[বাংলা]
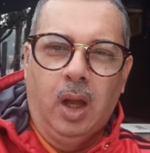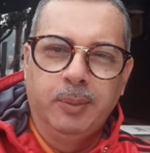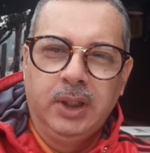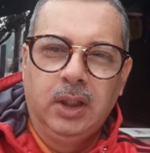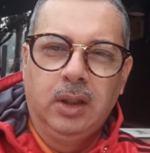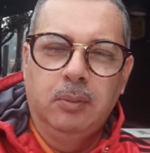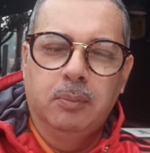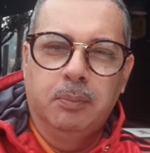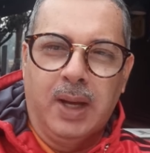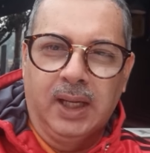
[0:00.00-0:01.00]
আমি
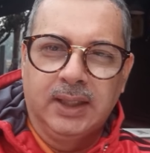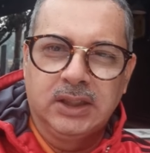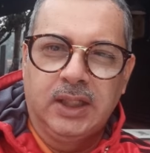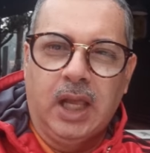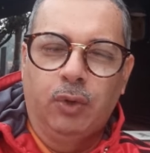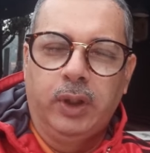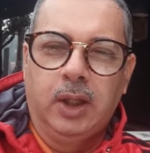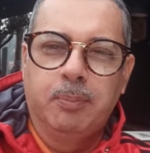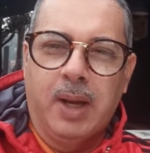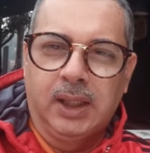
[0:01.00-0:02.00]
বাংলাদেশের
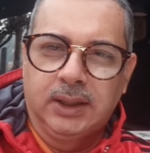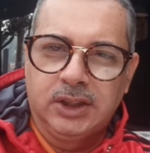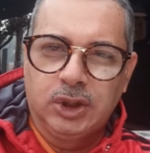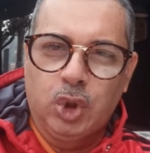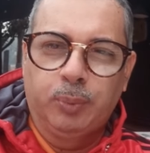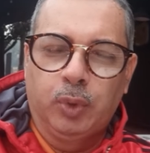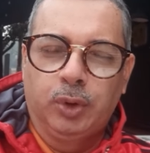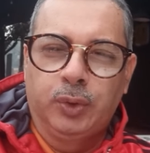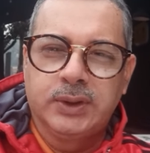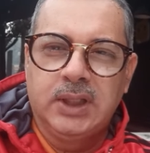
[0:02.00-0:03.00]
নাগরিক বাংলাদেশে
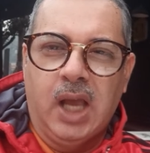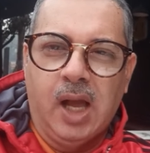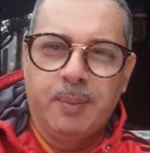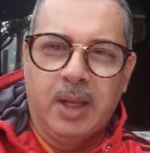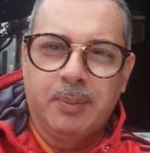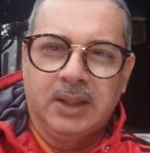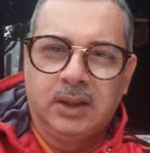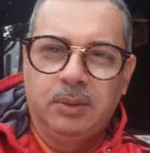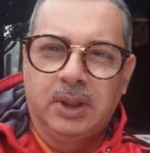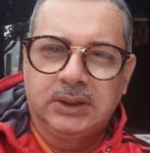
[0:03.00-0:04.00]
জন্মগ্রহণ করছি আমার
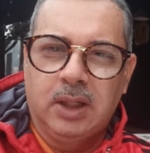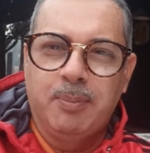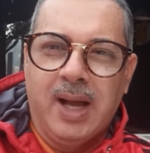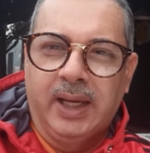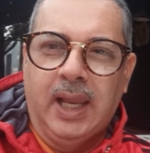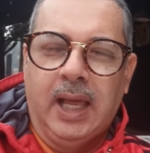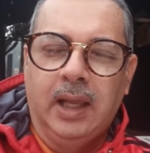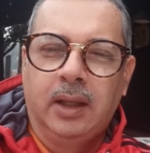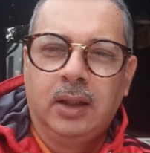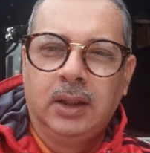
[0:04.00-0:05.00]
মাতৃভাষা বাংলা
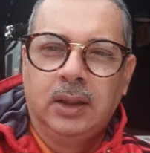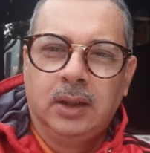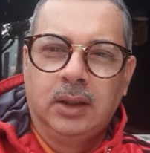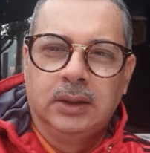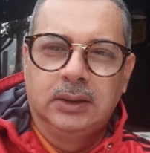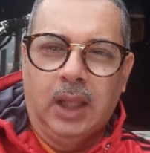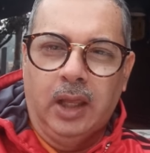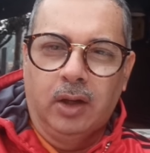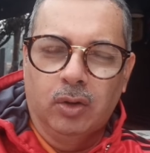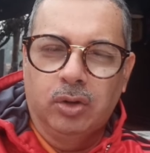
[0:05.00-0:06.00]

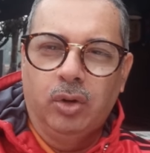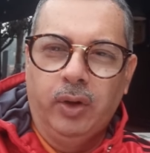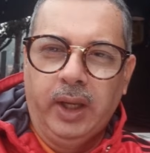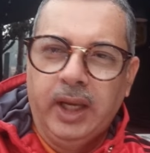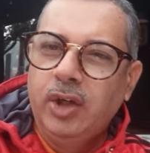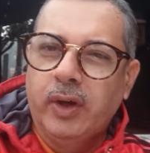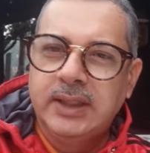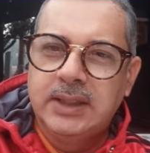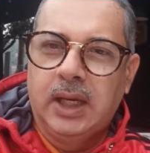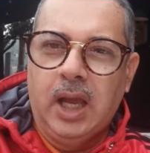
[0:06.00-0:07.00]
তার অর্থ এই
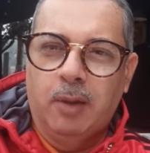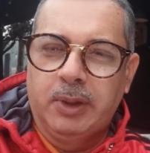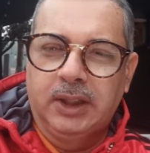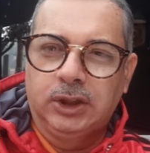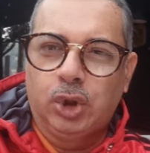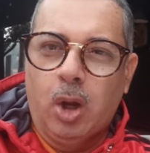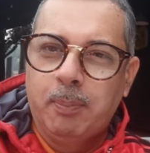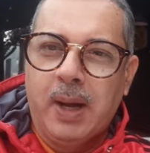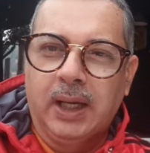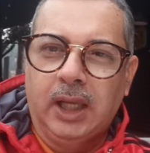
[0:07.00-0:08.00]
নয় যে আমাদের সব
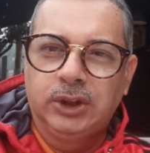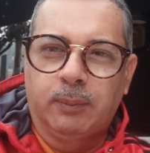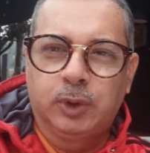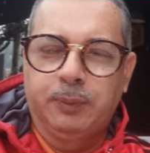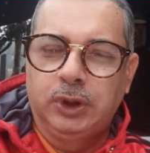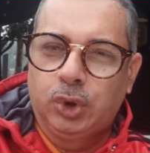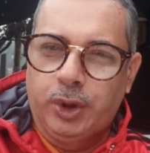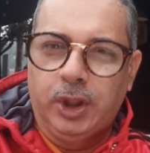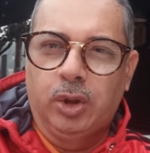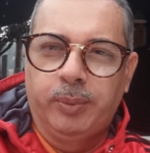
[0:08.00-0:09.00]
বাংলায় সবসময়
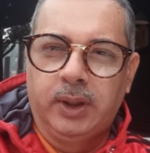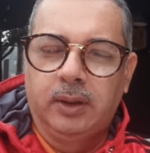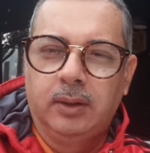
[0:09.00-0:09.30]
সঠিক হবে